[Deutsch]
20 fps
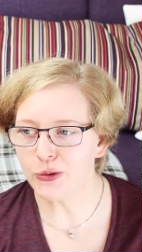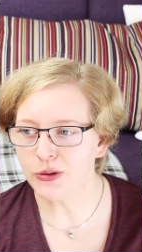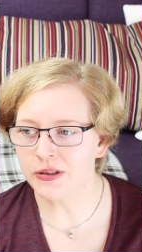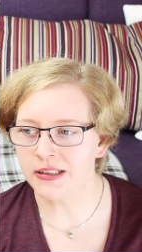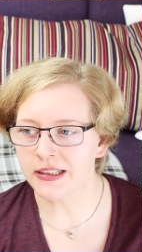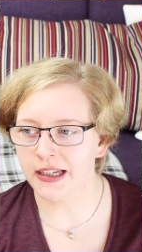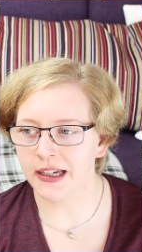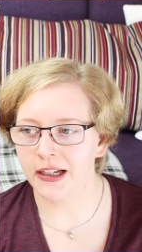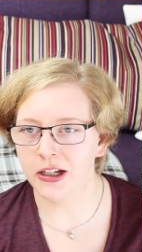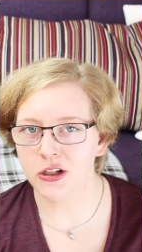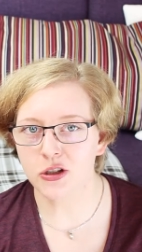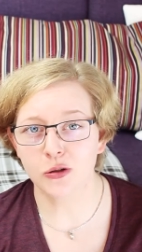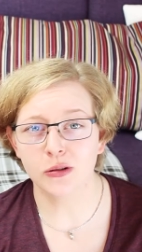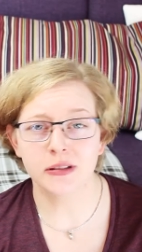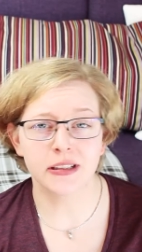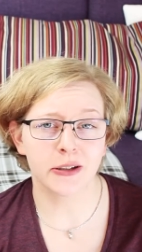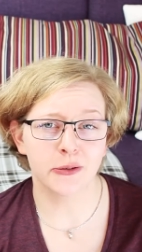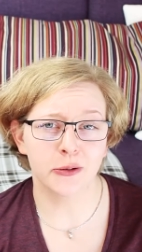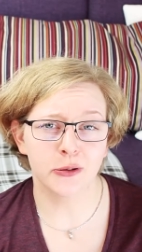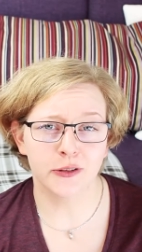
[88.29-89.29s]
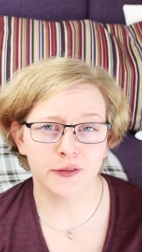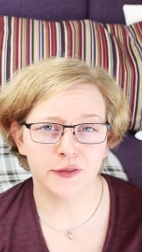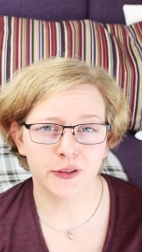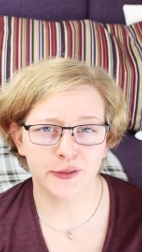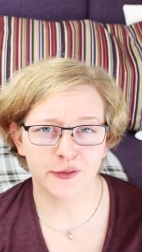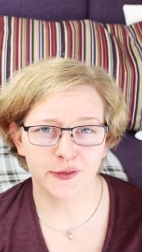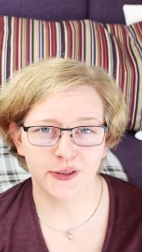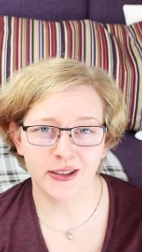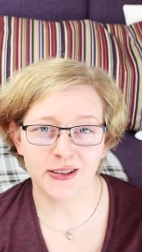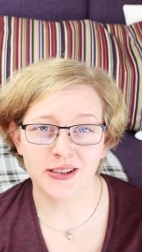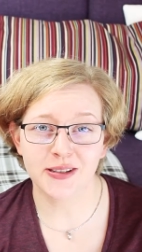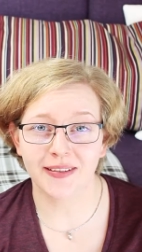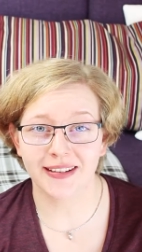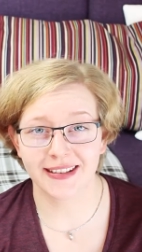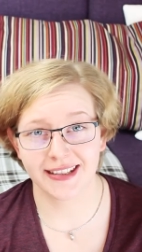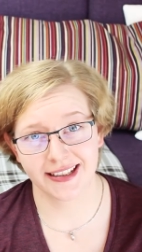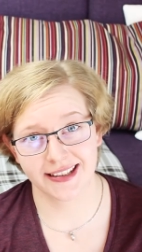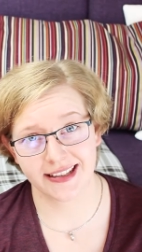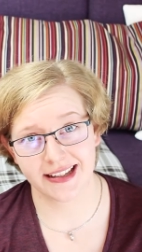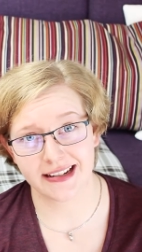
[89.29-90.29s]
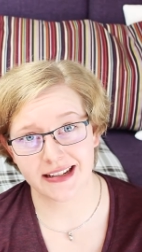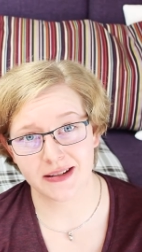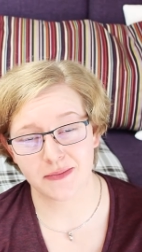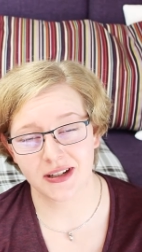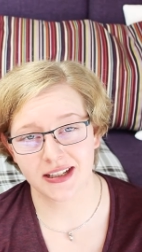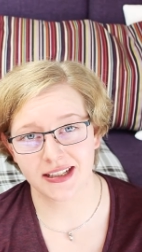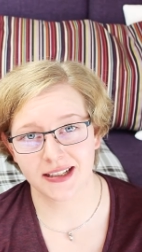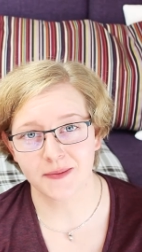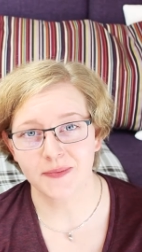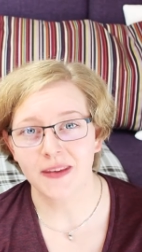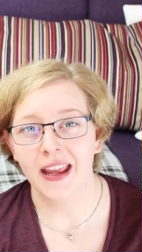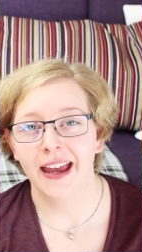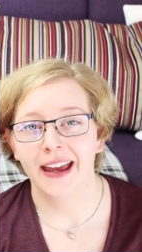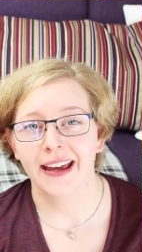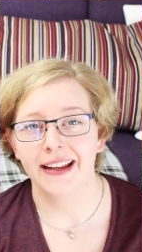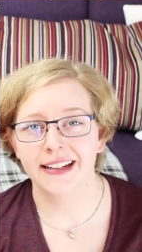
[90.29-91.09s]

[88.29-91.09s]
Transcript: und einer Schulterhöhe von 24 Zentimeter.